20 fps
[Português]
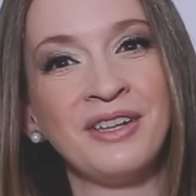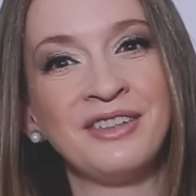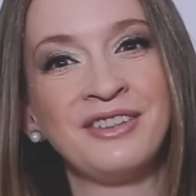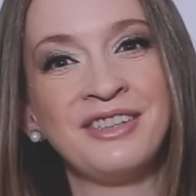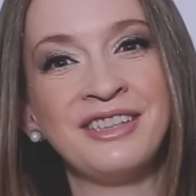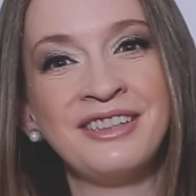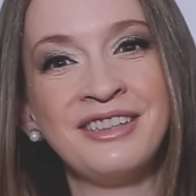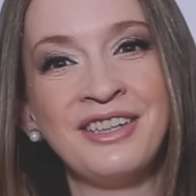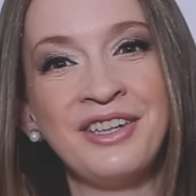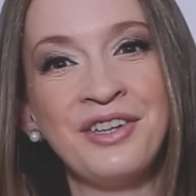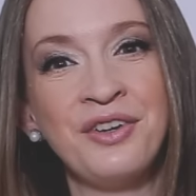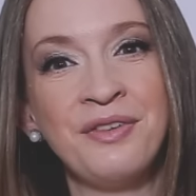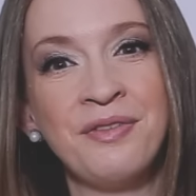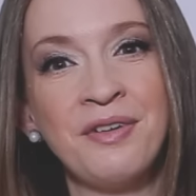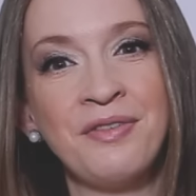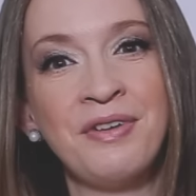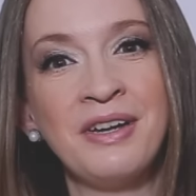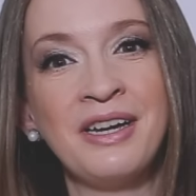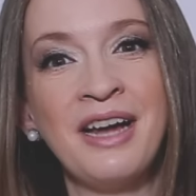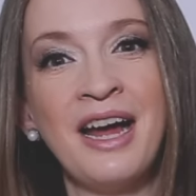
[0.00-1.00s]
Às vezes a
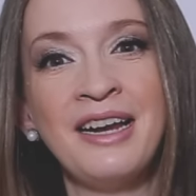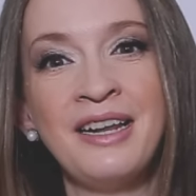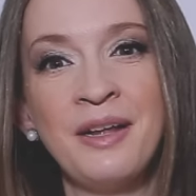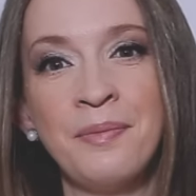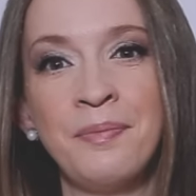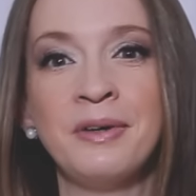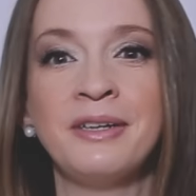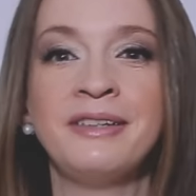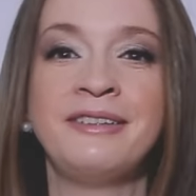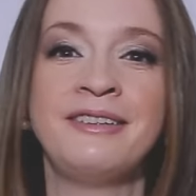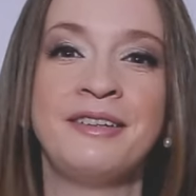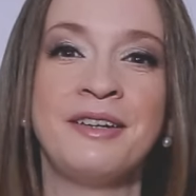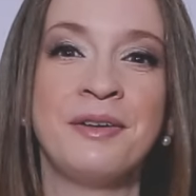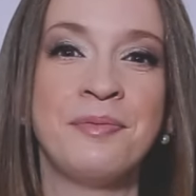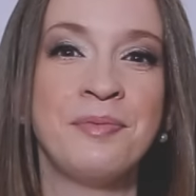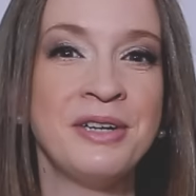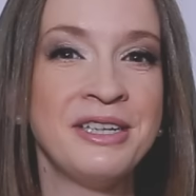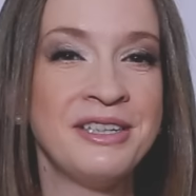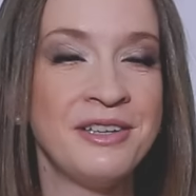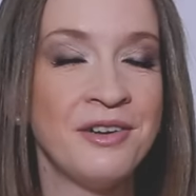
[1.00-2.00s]
noiva fica, ah, depois,
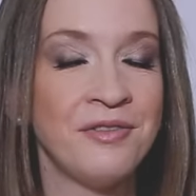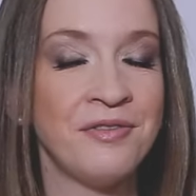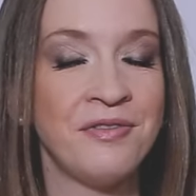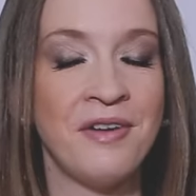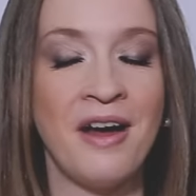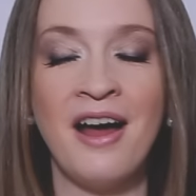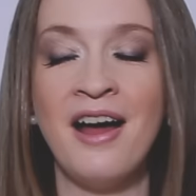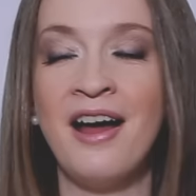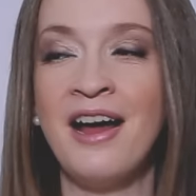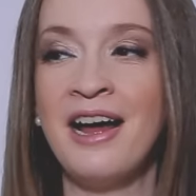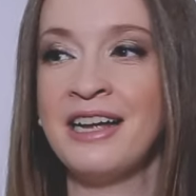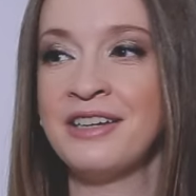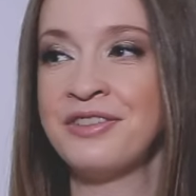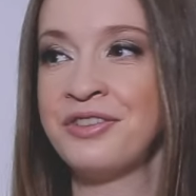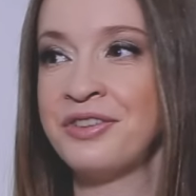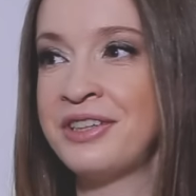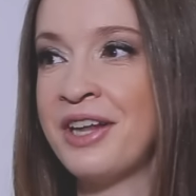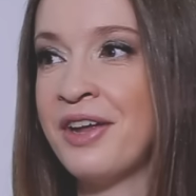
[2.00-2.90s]
depois eu faço,